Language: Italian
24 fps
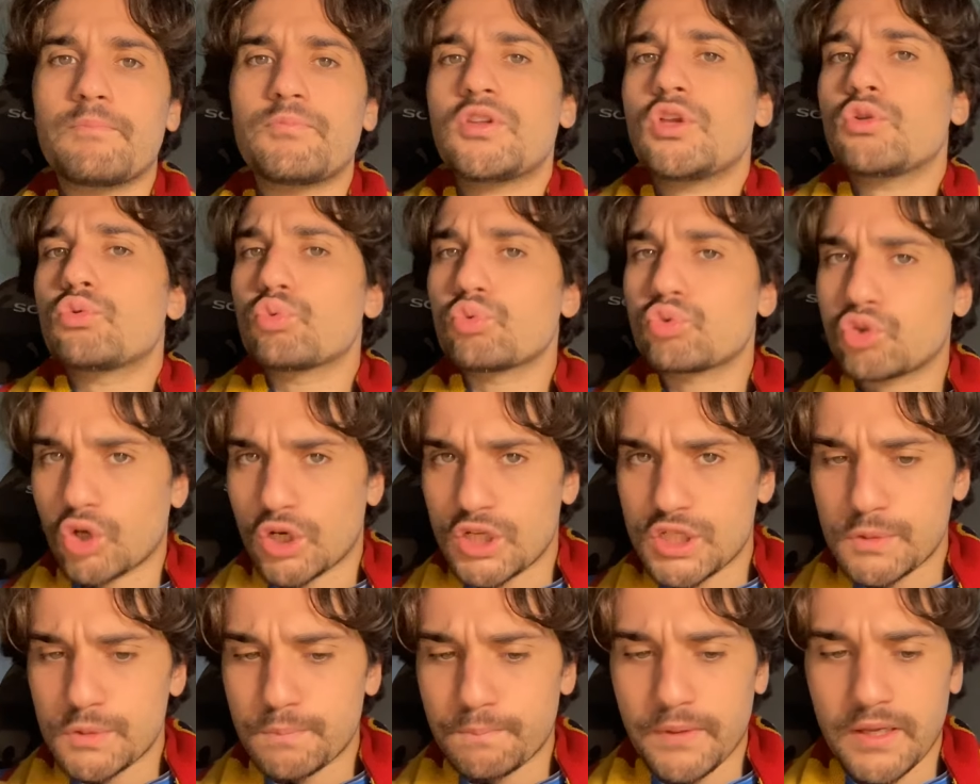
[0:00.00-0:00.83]
di tutto
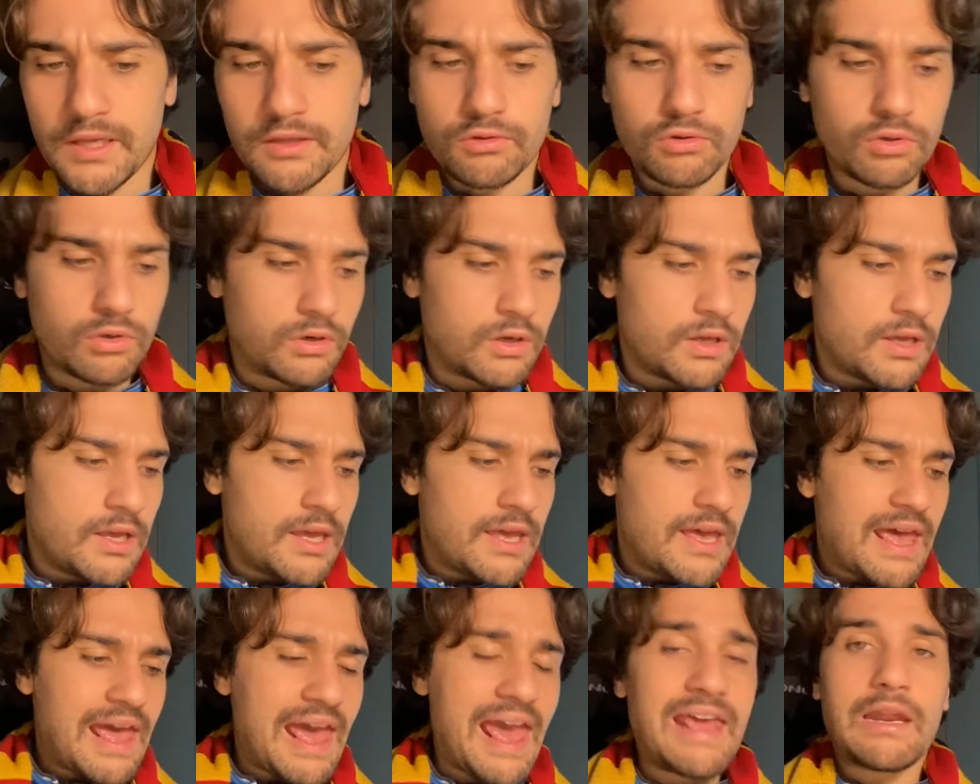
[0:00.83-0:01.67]
rispetto.
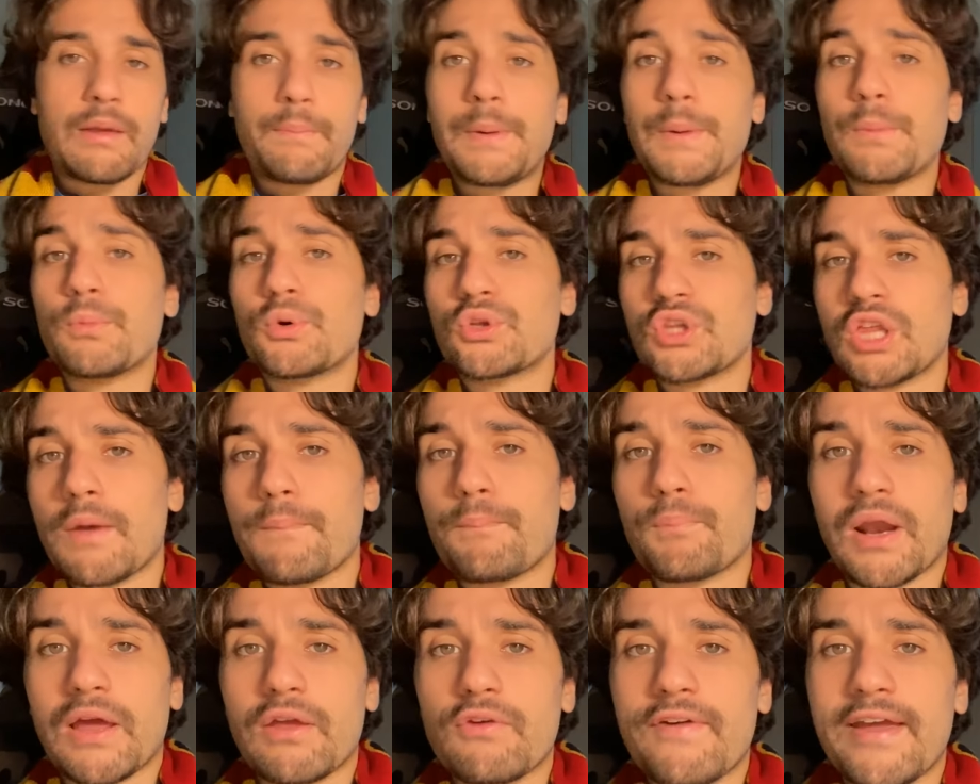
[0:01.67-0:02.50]
E nel primo
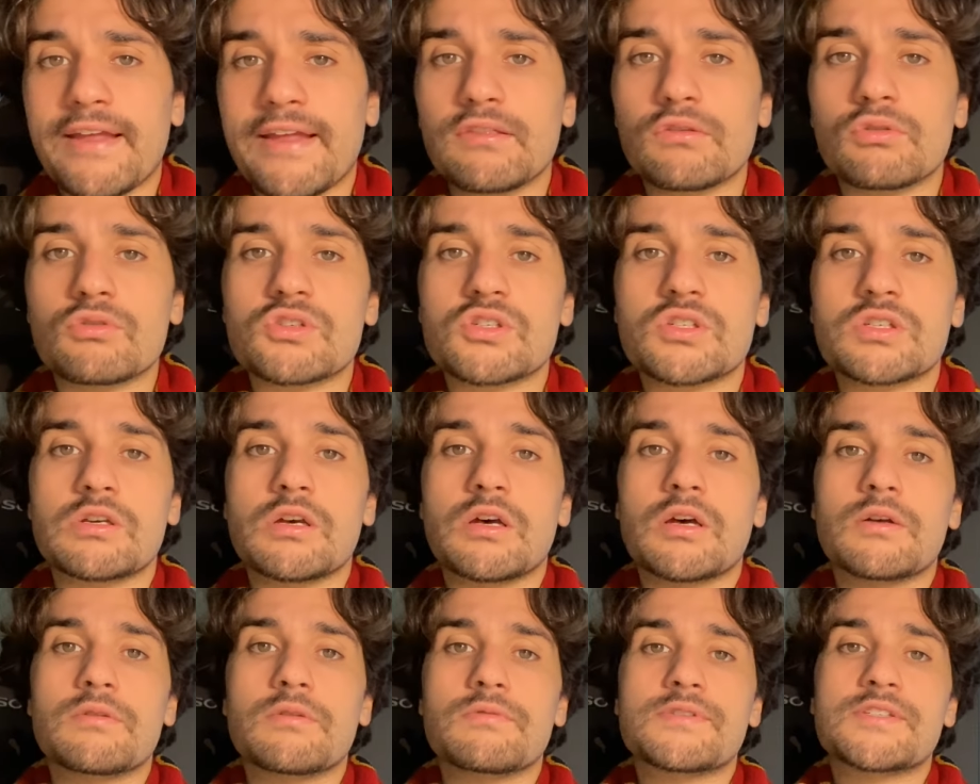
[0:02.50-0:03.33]
tempo la Juventus
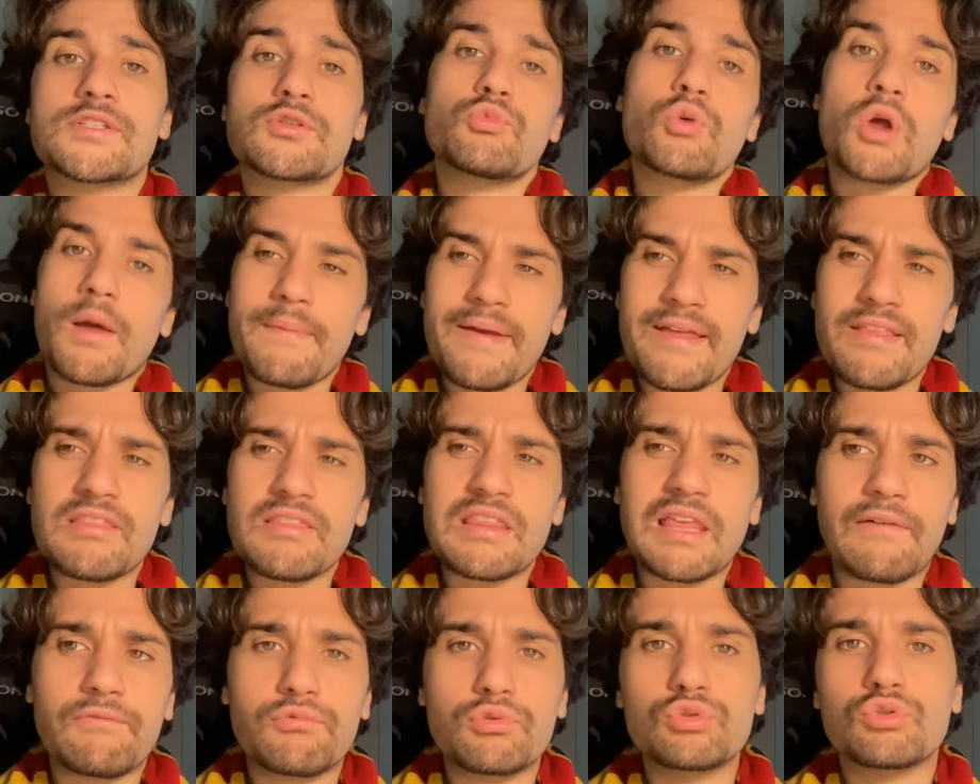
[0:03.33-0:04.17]
eh,
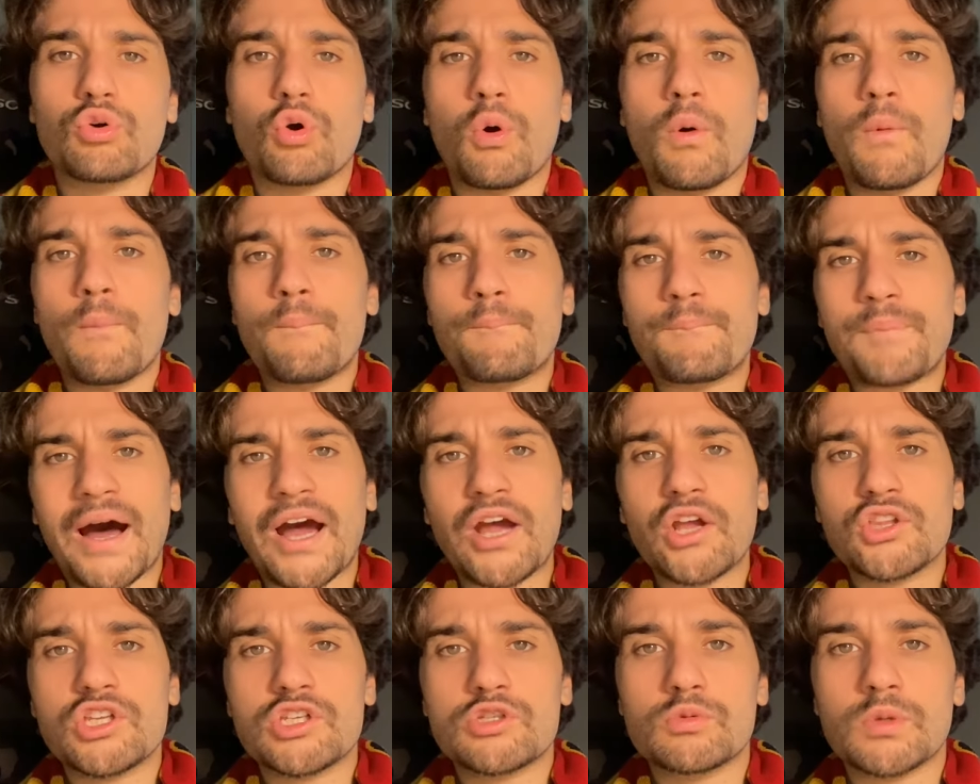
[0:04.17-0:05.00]
sicuramente ha avuto un
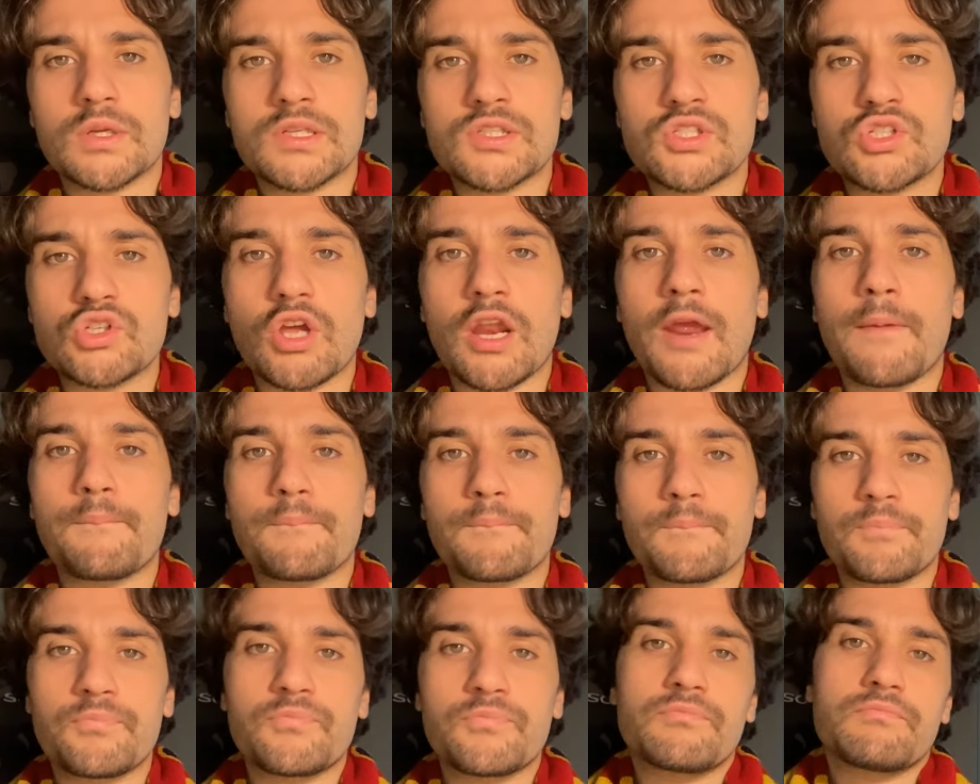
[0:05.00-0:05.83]
paio di situazioni
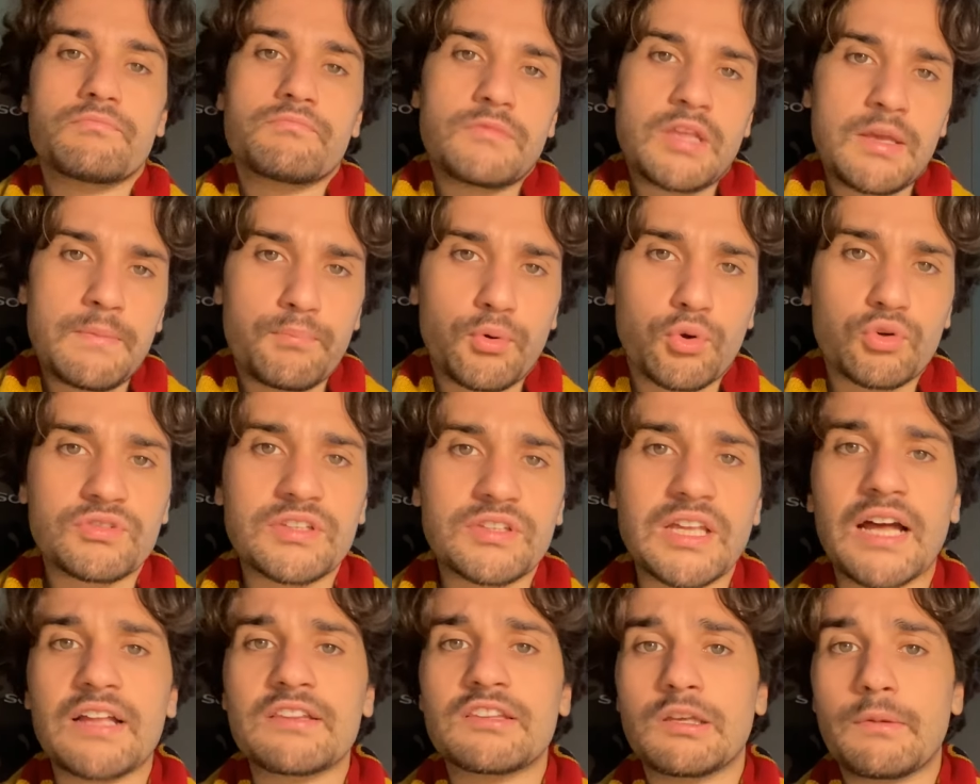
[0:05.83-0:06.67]
mm,
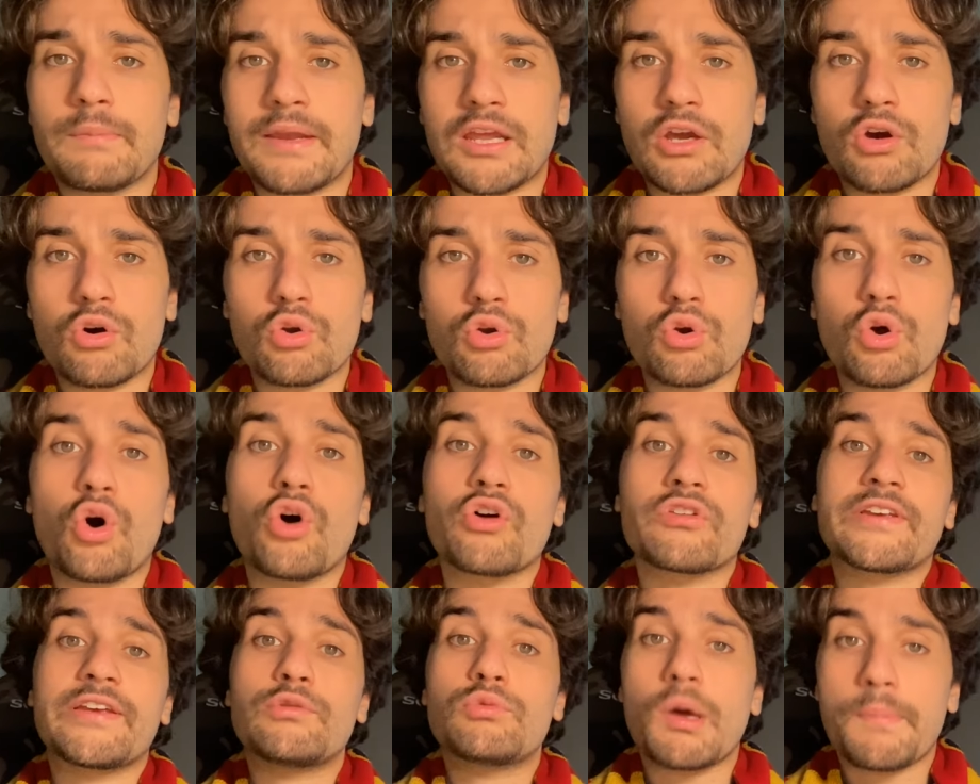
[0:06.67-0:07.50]
importanti,
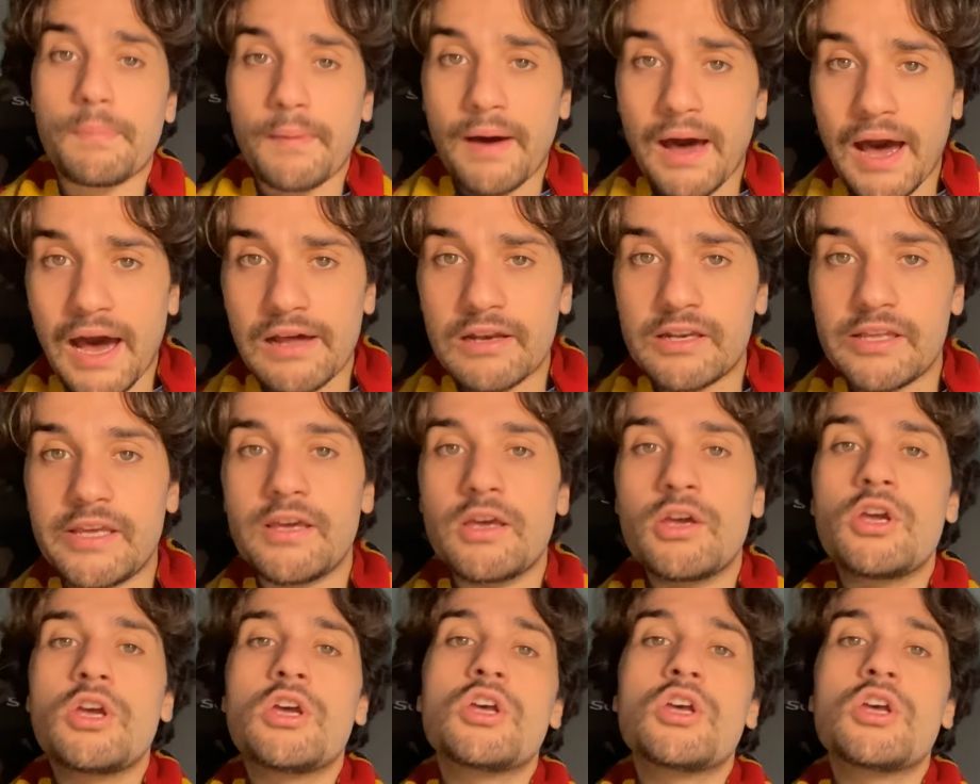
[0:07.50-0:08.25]
pericolose, i due pali,